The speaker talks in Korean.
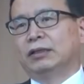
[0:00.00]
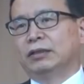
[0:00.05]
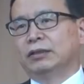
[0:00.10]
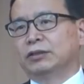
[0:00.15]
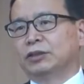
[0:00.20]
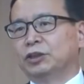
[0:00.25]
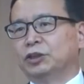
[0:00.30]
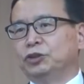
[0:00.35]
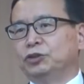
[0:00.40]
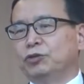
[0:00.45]
예,
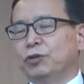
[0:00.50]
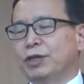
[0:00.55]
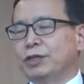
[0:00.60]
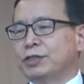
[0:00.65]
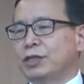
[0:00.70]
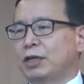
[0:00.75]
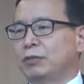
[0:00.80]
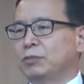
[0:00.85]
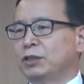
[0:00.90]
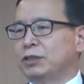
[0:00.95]
그리스도인의
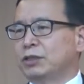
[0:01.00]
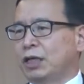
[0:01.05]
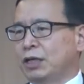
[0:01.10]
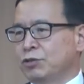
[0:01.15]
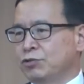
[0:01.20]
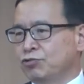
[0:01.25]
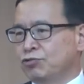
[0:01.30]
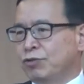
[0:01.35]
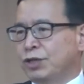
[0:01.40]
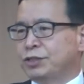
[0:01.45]
삶을
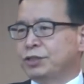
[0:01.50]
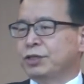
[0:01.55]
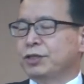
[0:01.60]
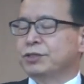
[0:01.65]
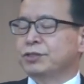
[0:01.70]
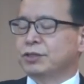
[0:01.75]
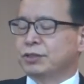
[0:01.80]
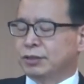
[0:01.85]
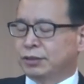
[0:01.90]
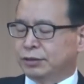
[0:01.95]

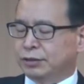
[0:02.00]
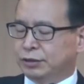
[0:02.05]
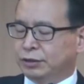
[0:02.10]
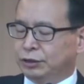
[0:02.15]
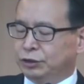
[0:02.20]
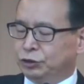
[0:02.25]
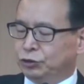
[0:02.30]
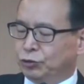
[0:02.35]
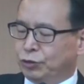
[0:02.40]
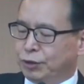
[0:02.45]
단순화시켜서
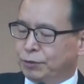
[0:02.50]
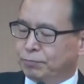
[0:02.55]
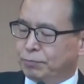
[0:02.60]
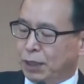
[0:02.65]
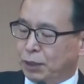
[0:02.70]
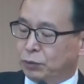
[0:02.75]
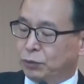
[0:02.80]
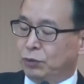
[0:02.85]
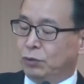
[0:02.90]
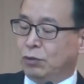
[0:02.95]
그리스도인은
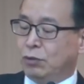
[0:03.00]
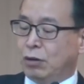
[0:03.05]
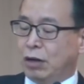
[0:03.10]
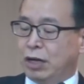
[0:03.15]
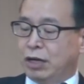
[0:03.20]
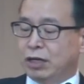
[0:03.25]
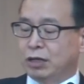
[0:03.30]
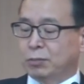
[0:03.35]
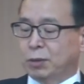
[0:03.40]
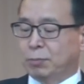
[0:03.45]
바로
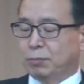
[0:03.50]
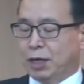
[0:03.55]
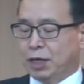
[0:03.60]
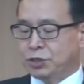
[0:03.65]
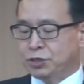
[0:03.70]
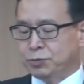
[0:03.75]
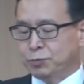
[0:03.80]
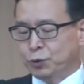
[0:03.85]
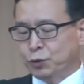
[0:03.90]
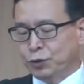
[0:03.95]
하나님의
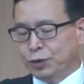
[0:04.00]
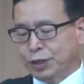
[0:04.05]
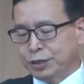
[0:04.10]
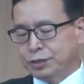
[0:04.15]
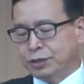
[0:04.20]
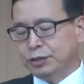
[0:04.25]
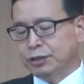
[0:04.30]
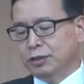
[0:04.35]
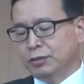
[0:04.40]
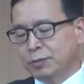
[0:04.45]
말씀으로
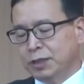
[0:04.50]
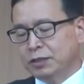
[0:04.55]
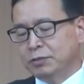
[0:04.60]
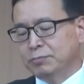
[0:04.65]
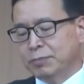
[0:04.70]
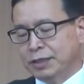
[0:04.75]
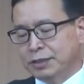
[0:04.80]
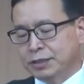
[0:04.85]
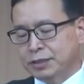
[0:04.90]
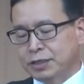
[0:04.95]
인해서 열매를
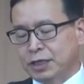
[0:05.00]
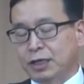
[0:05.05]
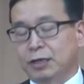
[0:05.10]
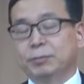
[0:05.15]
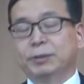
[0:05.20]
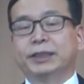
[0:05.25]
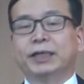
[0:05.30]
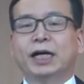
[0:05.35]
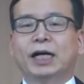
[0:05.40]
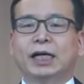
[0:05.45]
맺는
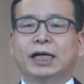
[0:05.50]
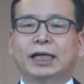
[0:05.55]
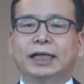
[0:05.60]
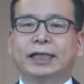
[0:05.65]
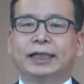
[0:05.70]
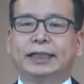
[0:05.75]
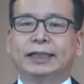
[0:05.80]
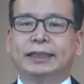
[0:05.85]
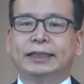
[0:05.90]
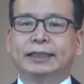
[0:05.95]
사람이다.
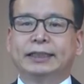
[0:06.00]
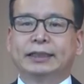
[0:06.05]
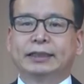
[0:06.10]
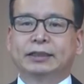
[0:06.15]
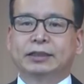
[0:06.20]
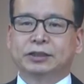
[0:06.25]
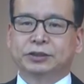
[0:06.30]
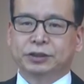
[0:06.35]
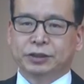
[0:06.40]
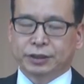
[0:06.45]

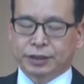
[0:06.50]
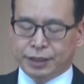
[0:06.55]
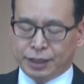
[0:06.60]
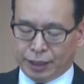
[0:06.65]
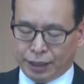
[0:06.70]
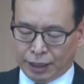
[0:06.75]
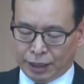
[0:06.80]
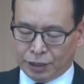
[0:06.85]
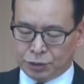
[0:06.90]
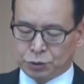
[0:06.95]
그것을
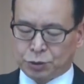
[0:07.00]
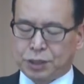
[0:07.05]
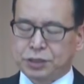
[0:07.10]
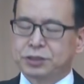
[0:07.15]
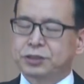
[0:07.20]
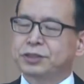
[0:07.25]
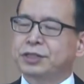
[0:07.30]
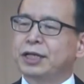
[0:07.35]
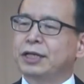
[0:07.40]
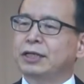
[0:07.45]

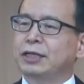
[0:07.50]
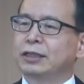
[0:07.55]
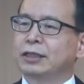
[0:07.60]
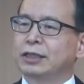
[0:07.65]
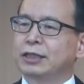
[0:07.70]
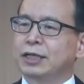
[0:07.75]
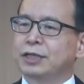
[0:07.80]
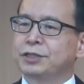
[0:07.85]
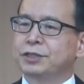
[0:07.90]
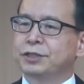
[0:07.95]
계속해서
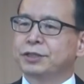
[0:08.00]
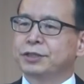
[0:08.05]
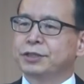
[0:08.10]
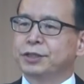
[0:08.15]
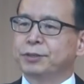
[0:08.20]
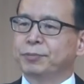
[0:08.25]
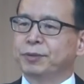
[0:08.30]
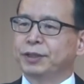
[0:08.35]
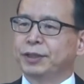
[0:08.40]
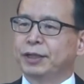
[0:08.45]
생각나게 하시는
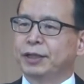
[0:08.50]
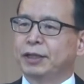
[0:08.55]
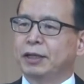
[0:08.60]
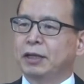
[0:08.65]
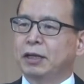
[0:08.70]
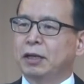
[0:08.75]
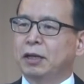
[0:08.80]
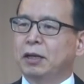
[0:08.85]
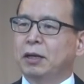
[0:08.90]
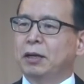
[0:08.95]
것입니다.
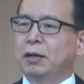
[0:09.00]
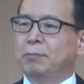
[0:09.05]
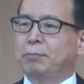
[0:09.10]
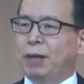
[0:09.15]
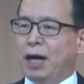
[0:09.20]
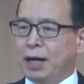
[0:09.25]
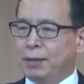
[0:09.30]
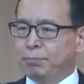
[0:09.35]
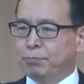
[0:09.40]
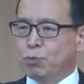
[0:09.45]

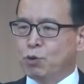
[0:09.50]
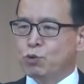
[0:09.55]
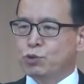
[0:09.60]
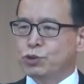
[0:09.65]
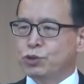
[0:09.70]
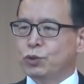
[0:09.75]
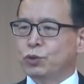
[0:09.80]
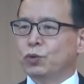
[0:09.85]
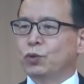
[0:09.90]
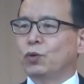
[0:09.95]

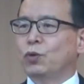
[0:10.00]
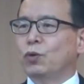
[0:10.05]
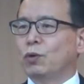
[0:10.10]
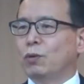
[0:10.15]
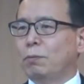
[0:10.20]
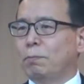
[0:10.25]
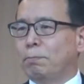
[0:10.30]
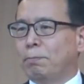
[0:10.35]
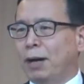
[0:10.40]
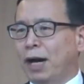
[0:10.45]

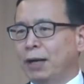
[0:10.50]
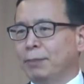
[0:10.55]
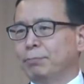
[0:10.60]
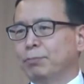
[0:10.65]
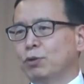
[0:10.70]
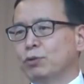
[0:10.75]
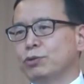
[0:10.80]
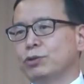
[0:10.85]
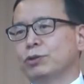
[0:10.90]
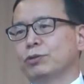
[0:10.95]
반복적으로
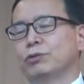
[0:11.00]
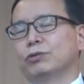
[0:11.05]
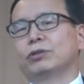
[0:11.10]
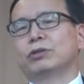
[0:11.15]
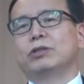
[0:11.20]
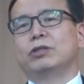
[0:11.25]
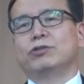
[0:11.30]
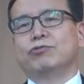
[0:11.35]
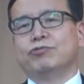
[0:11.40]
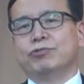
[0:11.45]
반복적으로
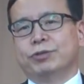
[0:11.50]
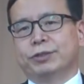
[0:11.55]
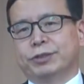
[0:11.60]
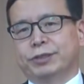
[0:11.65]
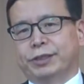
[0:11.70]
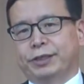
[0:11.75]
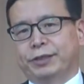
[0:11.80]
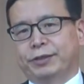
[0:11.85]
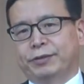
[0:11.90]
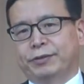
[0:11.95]
들려주는
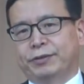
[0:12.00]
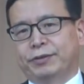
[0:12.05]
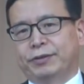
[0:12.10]
거예요.